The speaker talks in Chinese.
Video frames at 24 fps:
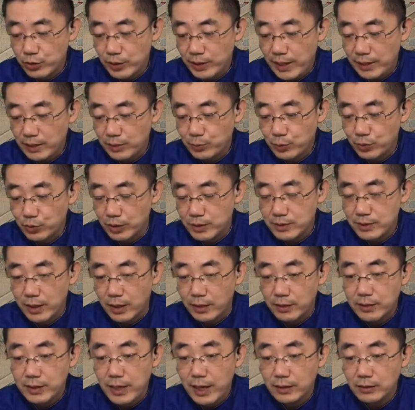来的婆子、
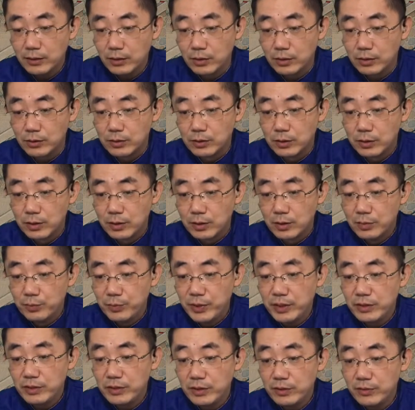丫头，
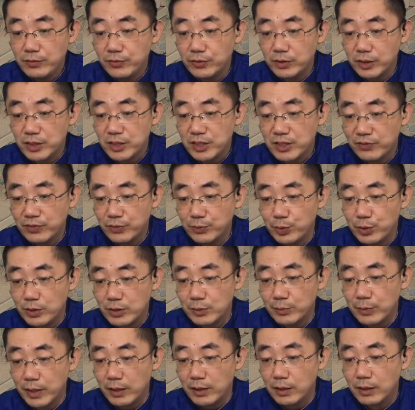并宁府的媳妇婆子
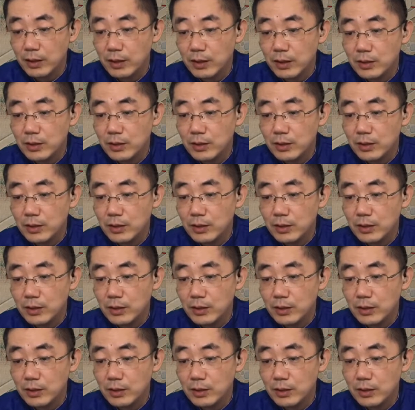们，